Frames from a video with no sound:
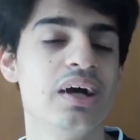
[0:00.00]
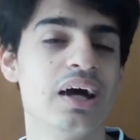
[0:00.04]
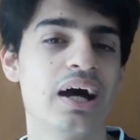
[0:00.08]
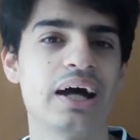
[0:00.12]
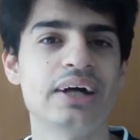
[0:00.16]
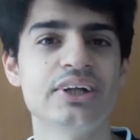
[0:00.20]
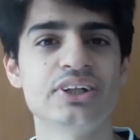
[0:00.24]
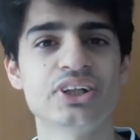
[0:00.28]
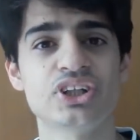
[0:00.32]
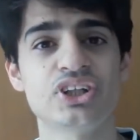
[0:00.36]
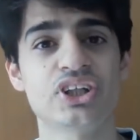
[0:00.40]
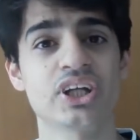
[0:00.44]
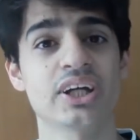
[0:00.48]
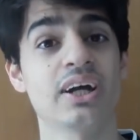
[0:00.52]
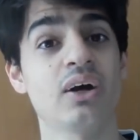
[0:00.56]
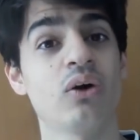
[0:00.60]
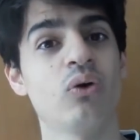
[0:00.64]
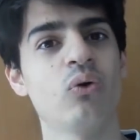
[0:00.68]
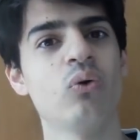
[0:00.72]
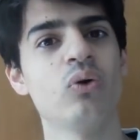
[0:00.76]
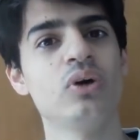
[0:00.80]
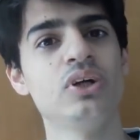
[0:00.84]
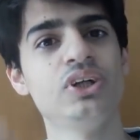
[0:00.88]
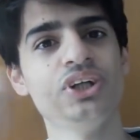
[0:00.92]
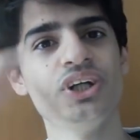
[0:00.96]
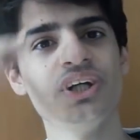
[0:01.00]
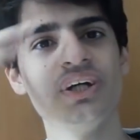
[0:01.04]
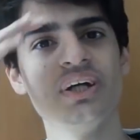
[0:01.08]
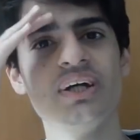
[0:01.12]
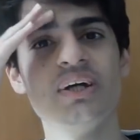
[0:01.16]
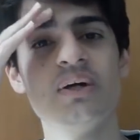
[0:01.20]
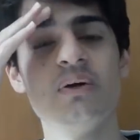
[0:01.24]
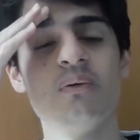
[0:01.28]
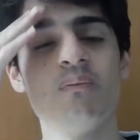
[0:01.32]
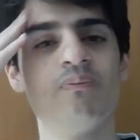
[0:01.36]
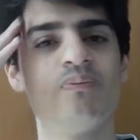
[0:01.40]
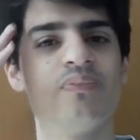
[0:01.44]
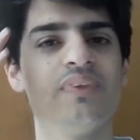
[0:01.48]
Aí já chega hoje
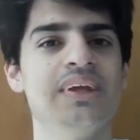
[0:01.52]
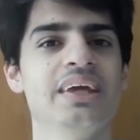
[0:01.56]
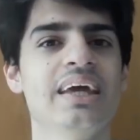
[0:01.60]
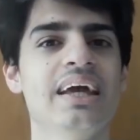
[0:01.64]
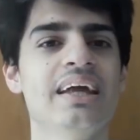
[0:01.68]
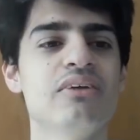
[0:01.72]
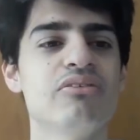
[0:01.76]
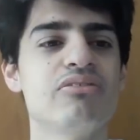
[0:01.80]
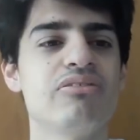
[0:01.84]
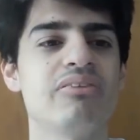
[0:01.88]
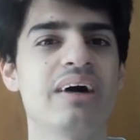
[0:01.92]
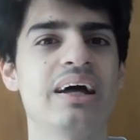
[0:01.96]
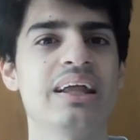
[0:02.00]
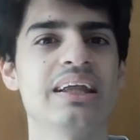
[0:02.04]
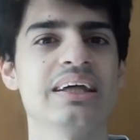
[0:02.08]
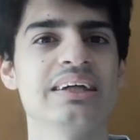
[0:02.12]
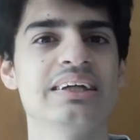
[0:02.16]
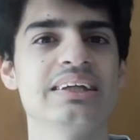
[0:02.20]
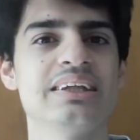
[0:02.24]
e ele fala